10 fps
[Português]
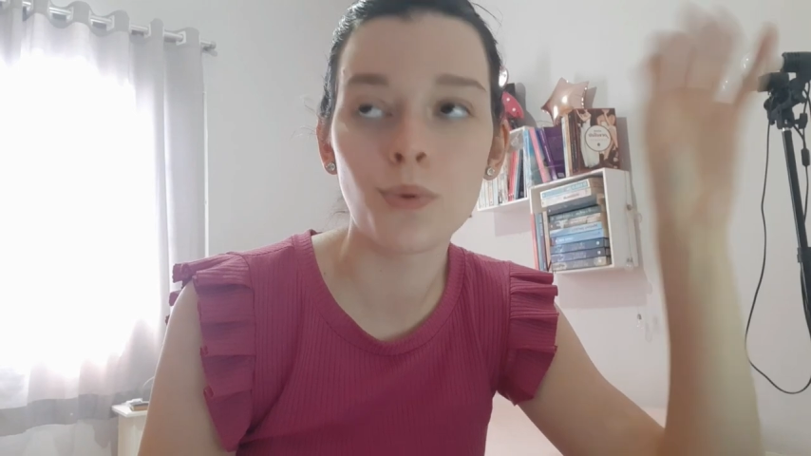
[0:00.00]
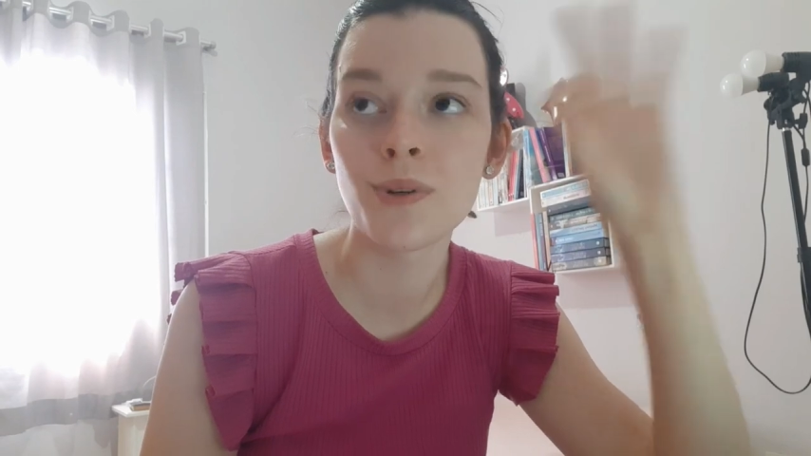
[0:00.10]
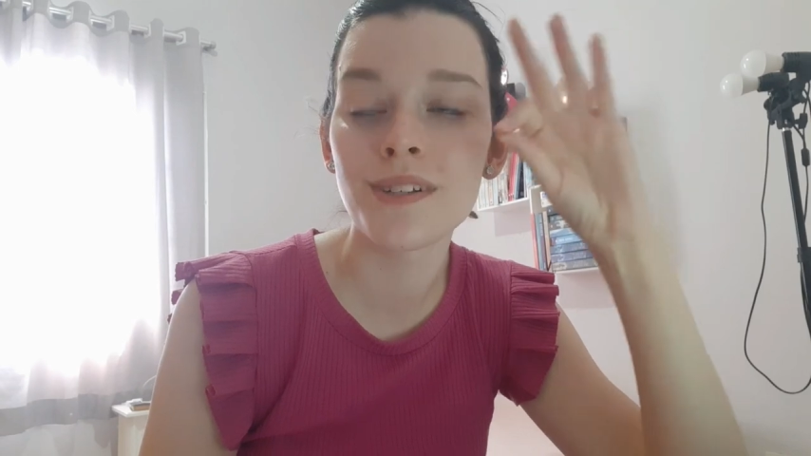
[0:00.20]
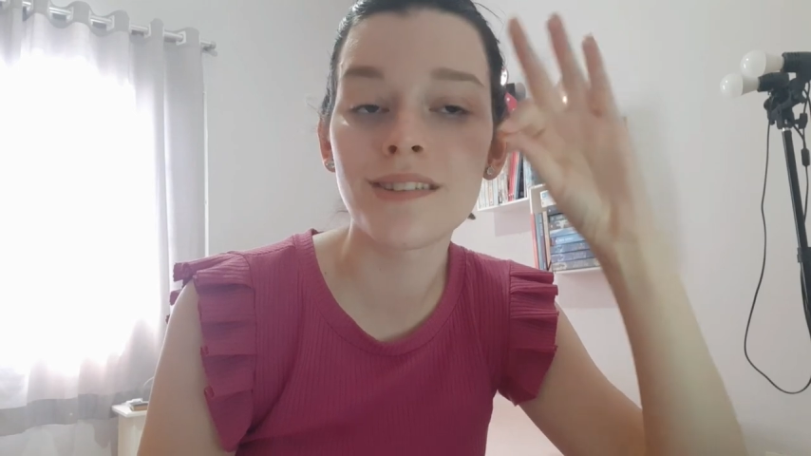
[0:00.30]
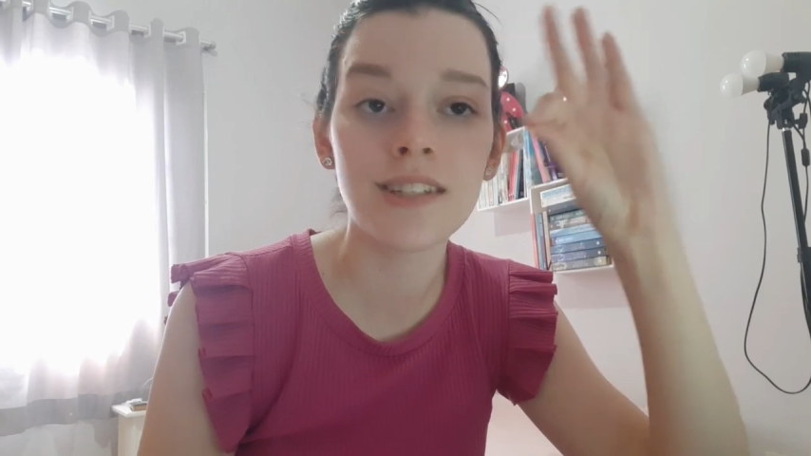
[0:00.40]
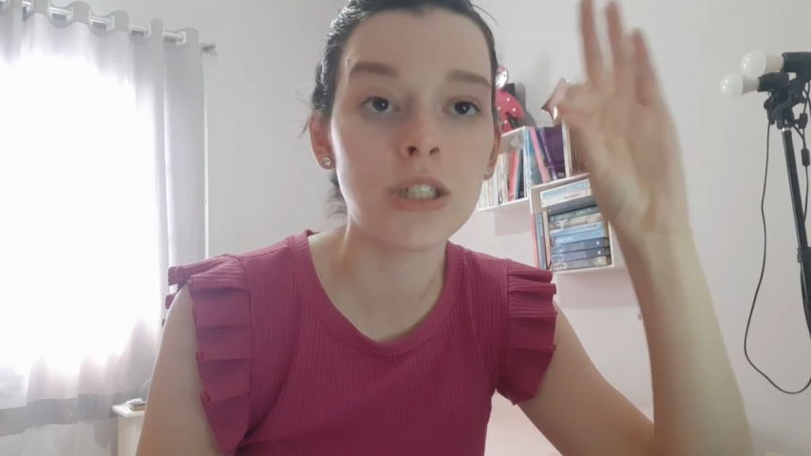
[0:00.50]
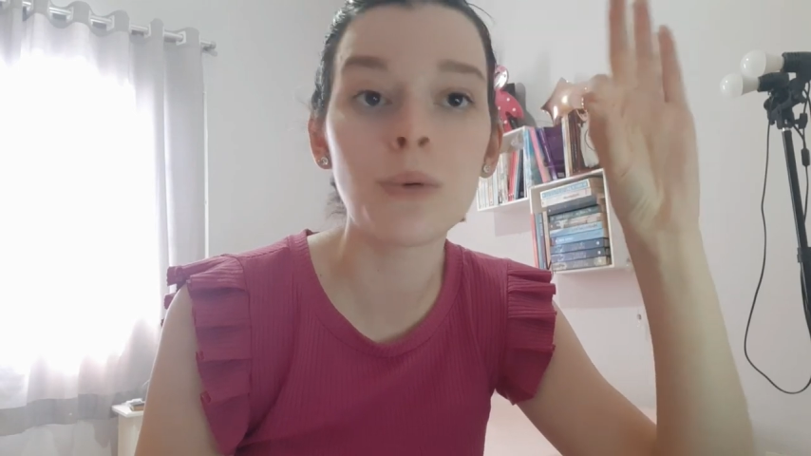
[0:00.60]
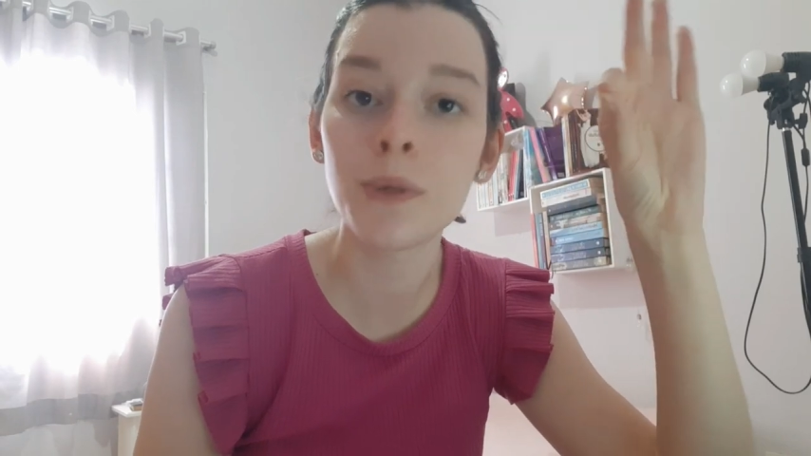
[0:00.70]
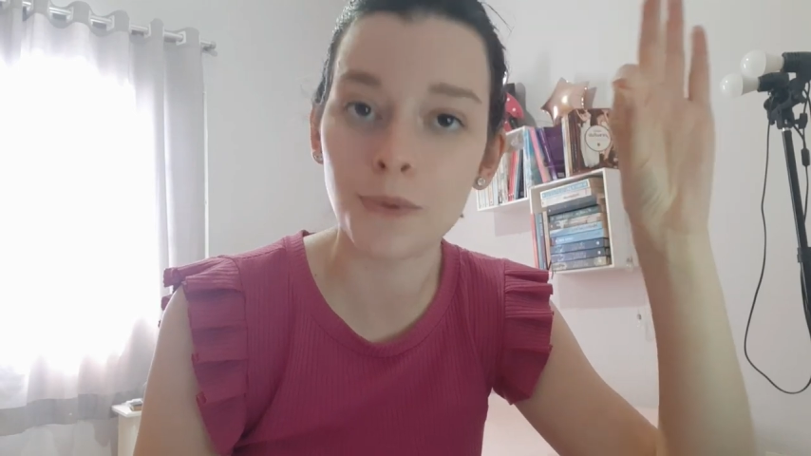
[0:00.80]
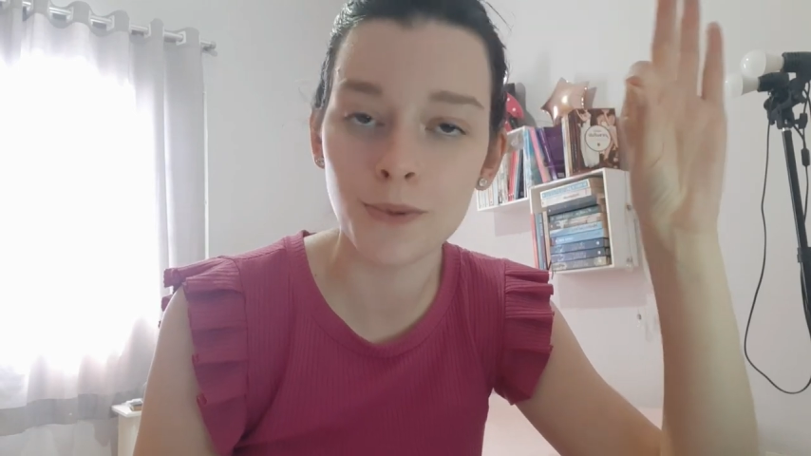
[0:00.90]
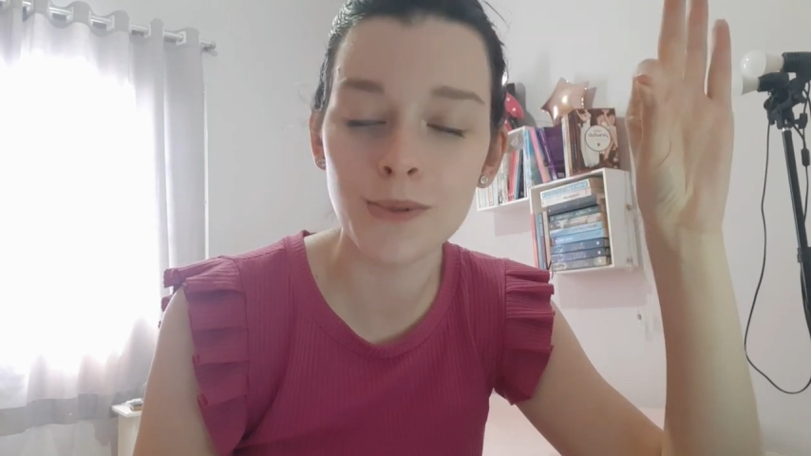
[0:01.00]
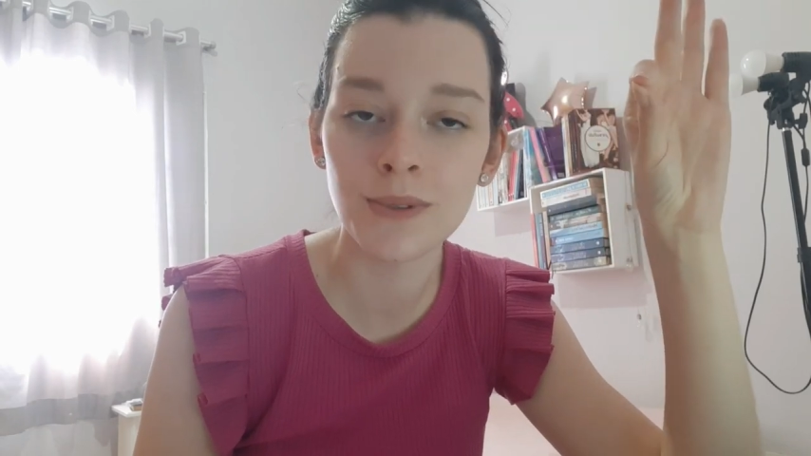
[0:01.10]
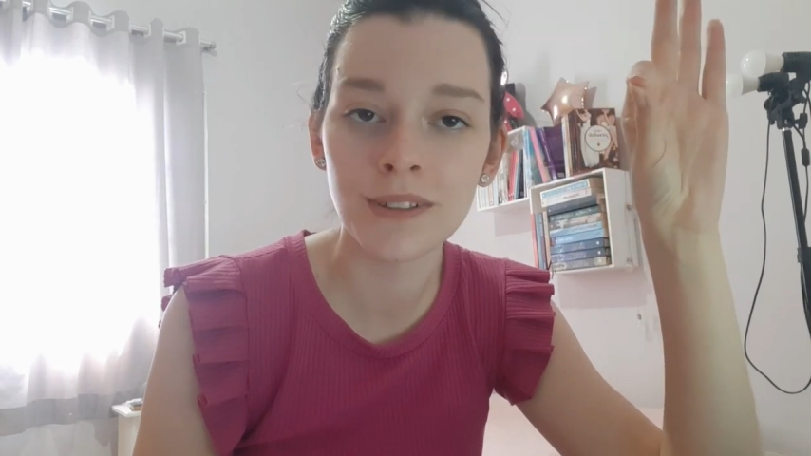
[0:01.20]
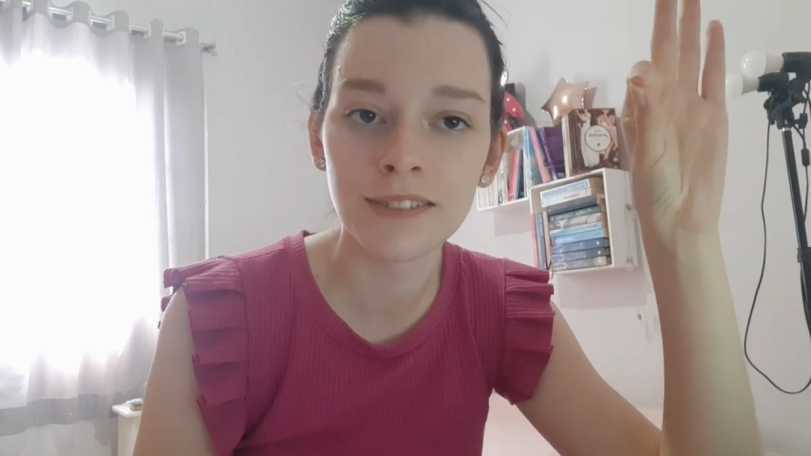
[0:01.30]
por cinco minutos.